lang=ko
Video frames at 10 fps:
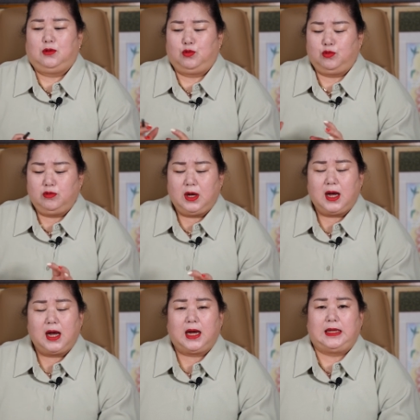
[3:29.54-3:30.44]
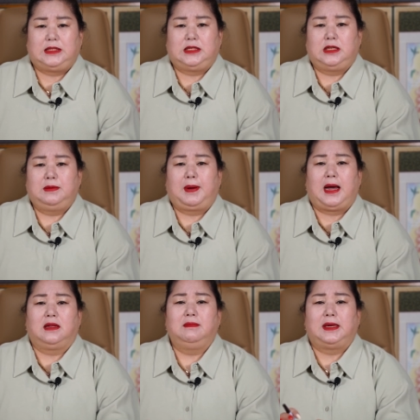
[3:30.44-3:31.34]
누군가가 같이
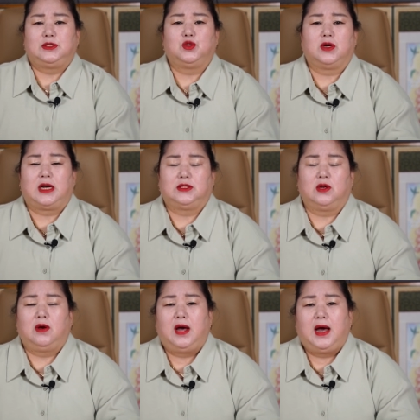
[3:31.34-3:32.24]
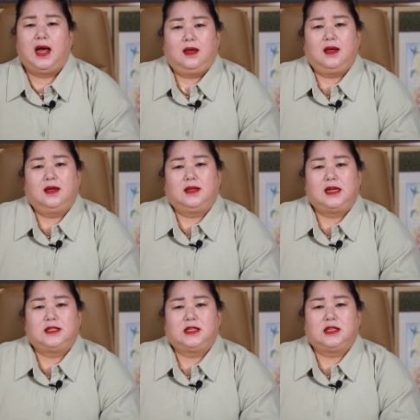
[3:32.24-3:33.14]
발을 맞춰 가서 해야
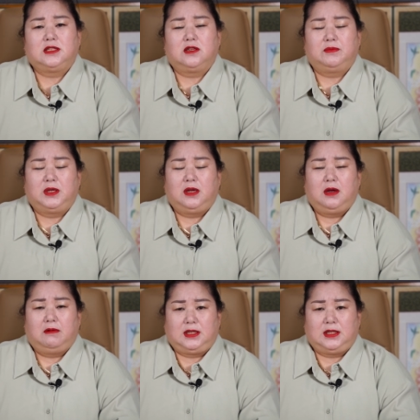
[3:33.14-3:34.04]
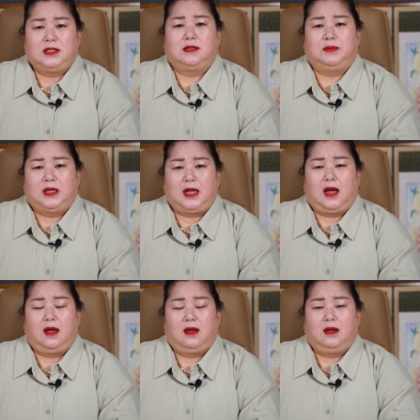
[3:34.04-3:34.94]
될 시기점이
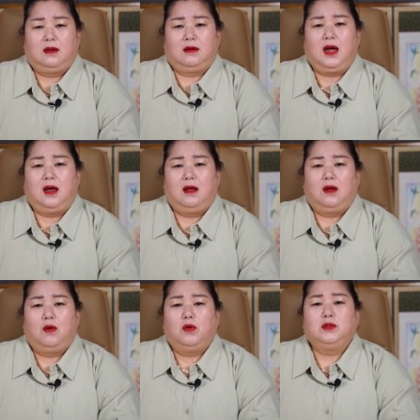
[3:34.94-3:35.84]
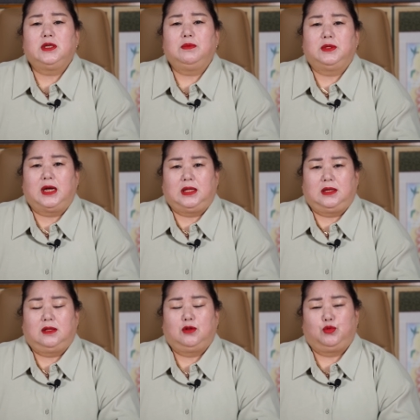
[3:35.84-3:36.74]
있습니다. 그러니까
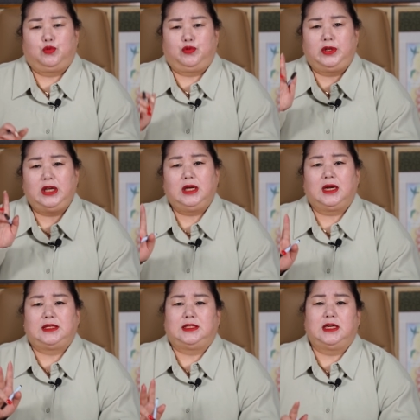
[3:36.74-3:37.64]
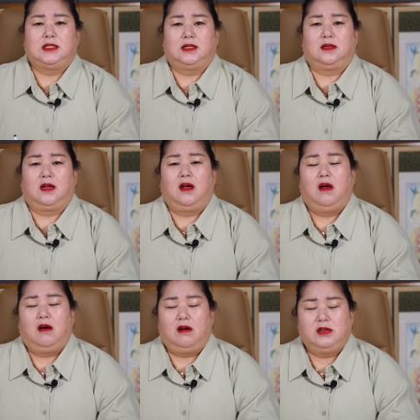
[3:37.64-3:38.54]
혼자보다는 둘이 같이 하시는 게
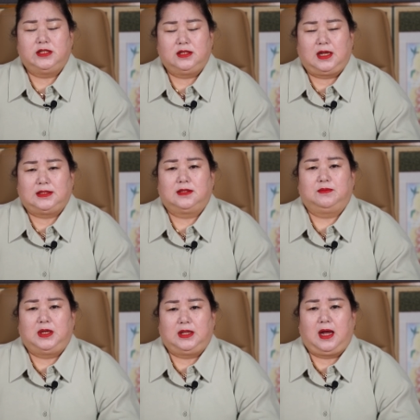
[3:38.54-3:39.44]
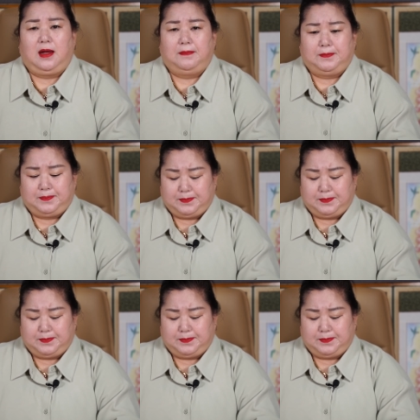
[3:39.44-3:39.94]
훨씬 낫습니다.